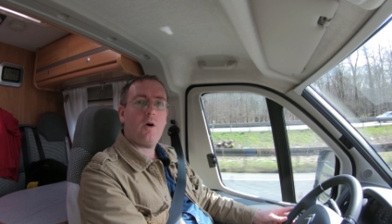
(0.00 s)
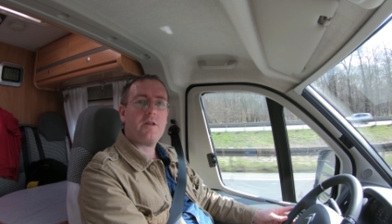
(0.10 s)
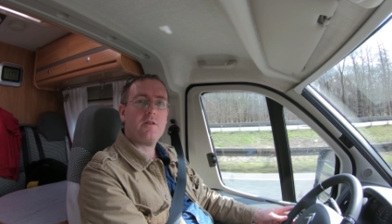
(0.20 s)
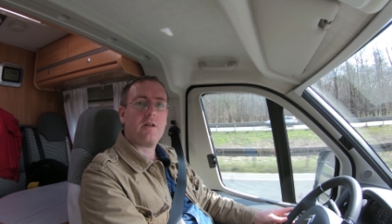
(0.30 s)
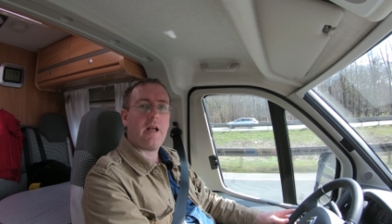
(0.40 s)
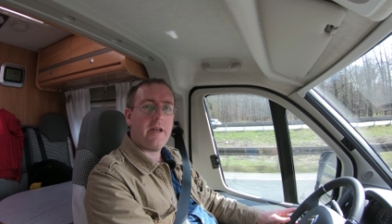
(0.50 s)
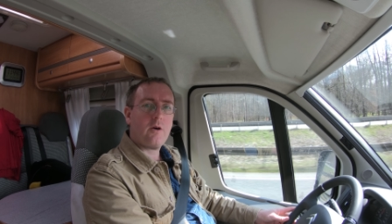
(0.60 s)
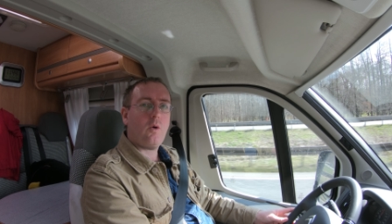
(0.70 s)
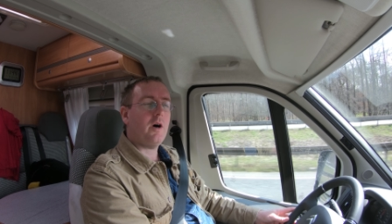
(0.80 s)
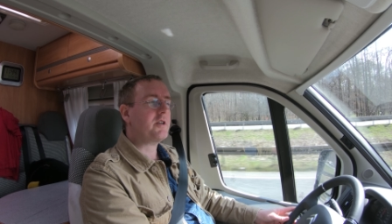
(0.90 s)
Orte,
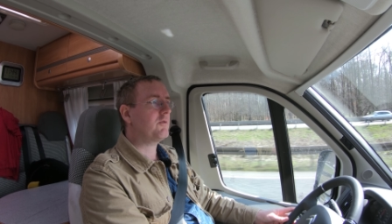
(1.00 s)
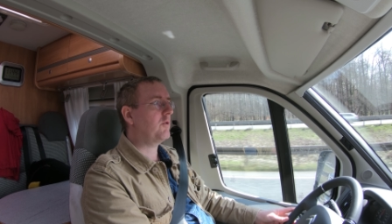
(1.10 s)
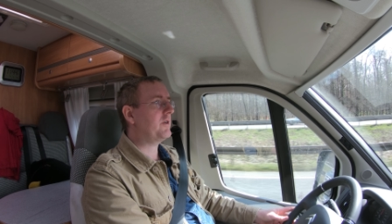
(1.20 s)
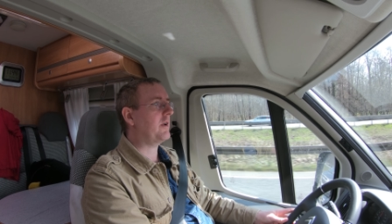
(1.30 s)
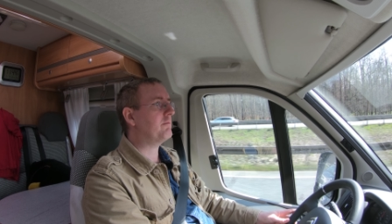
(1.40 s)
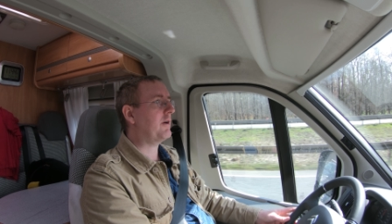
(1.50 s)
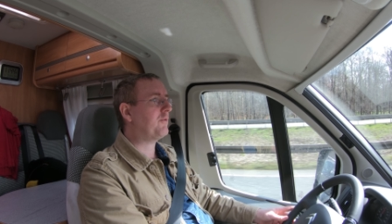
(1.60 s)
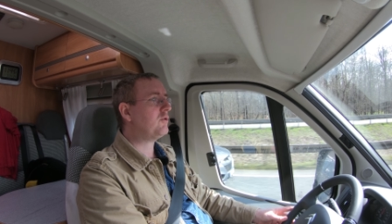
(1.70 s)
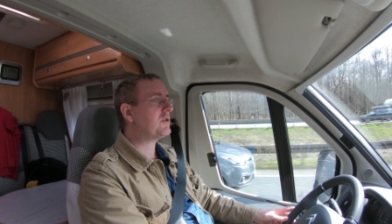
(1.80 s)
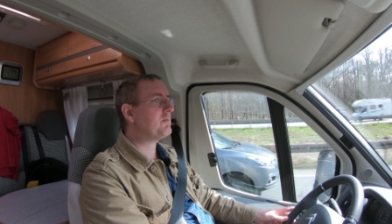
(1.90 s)
kleinere Orte, wo wir dann ein paar
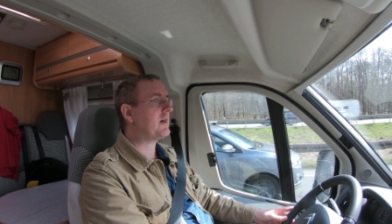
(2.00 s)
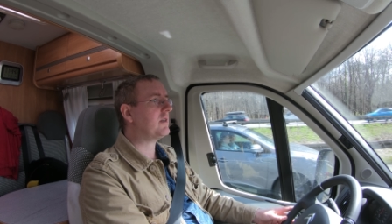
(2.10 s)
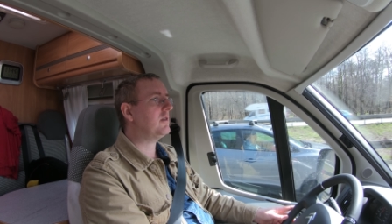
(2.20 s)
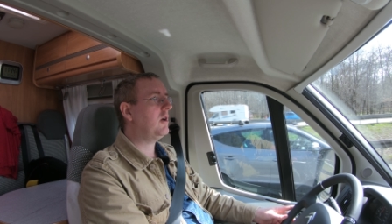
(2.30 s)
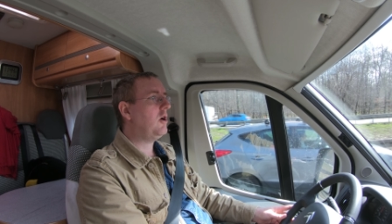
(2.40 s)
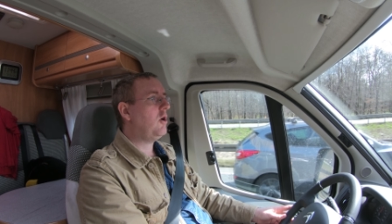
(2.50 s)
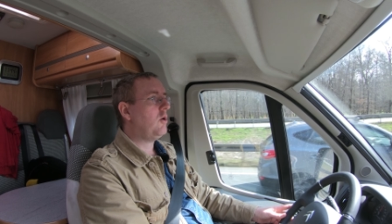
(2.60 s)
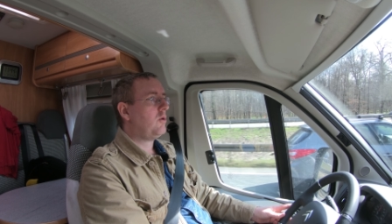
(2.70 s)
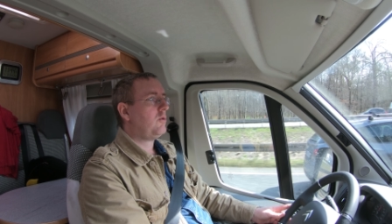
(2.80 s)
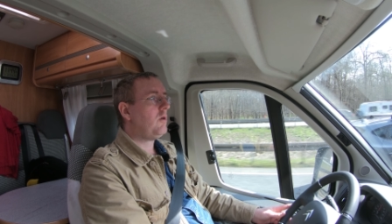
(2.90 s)
Fotos machen.
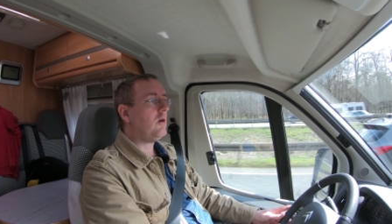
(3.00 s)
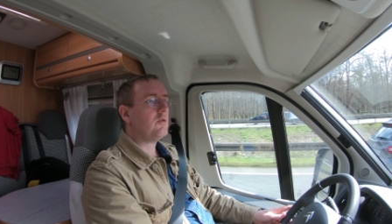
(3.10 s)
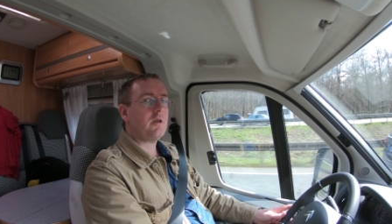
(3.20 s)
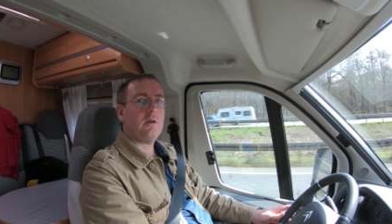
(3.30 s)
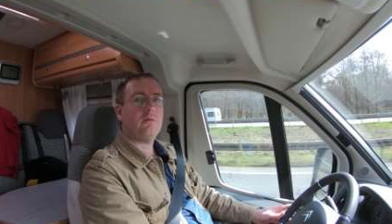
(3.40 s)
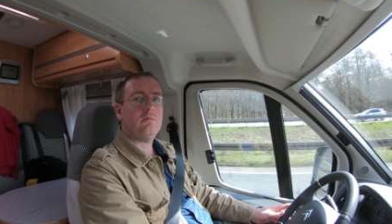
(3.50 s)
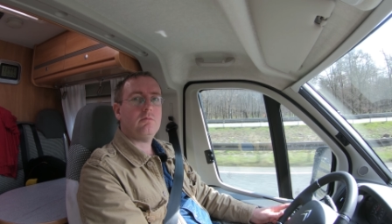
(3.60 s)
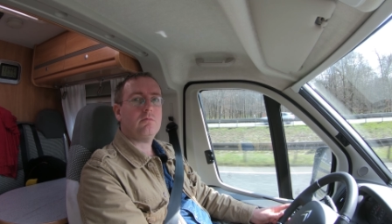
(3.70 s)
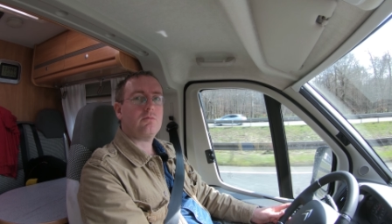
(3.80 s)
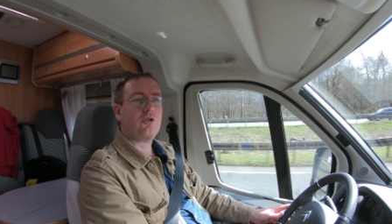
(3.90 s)
Ja, und dann
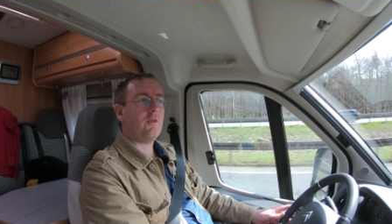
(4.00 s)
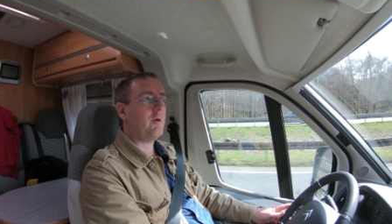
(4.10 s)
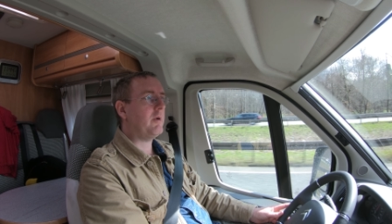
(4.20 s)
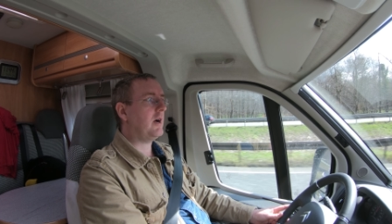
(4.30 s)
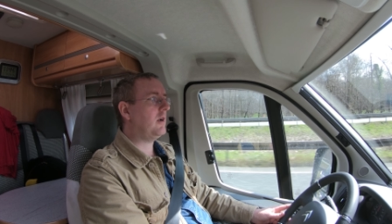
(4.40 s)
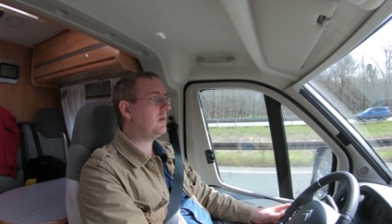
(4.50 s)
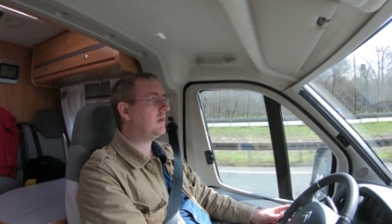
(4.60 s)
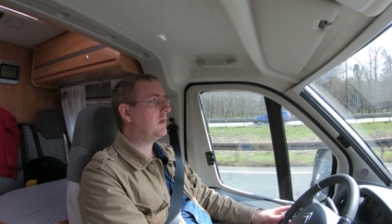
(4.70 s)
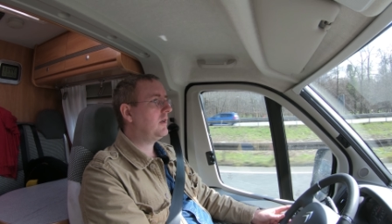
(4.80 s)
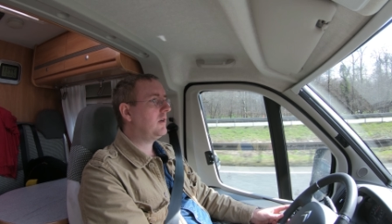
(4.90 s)
schauen wir mal,
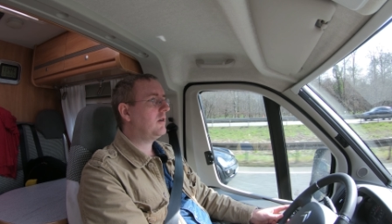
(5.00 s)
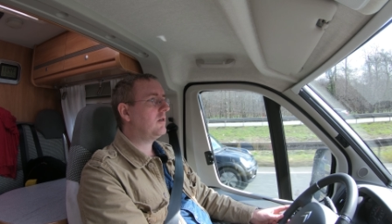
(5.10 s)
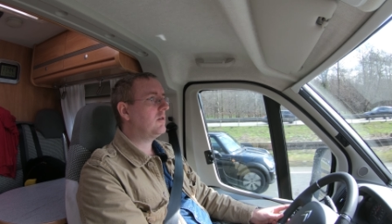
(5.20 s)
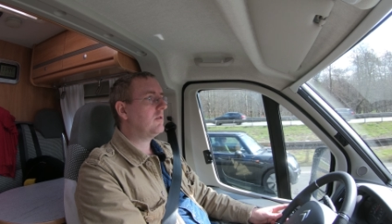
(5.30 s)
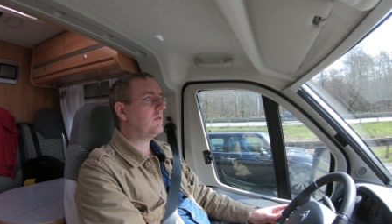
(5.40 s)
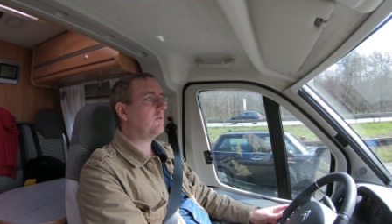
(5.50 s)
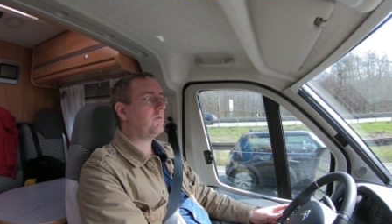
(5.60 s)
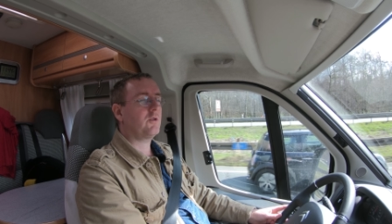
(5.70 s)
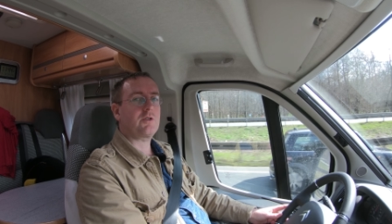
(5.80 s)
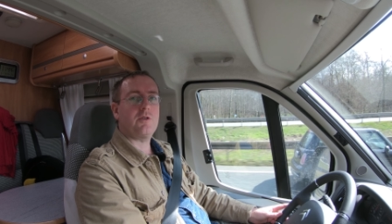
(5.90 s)

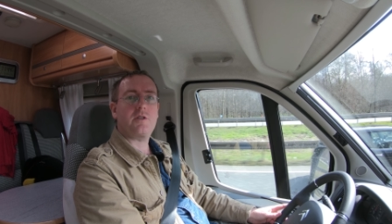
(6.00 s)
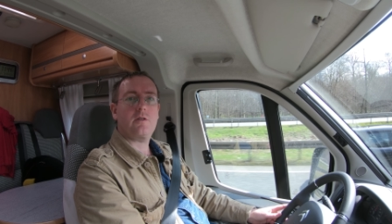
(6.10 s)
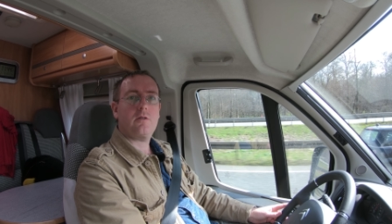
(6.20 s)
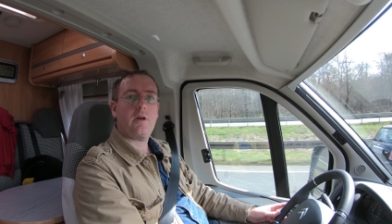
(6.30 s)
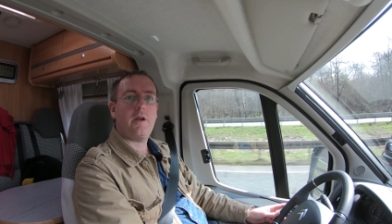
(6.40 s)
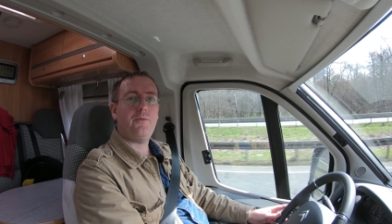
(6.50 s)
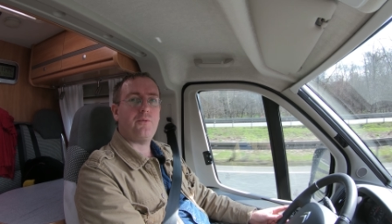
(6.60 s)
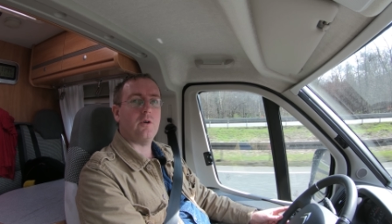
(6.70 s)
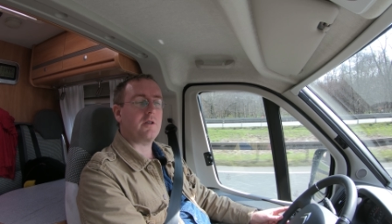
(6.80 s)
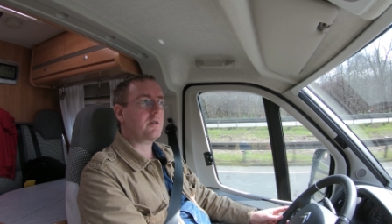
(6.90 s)
wo es uns
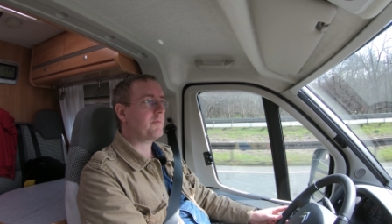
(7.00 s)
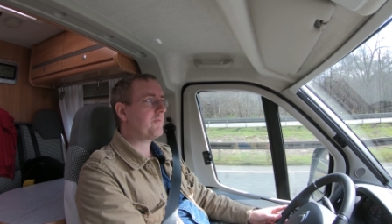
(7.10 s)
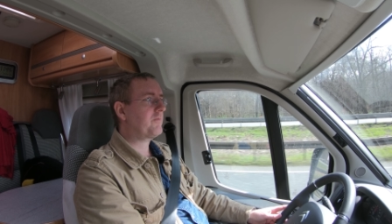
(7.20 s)
hinführt.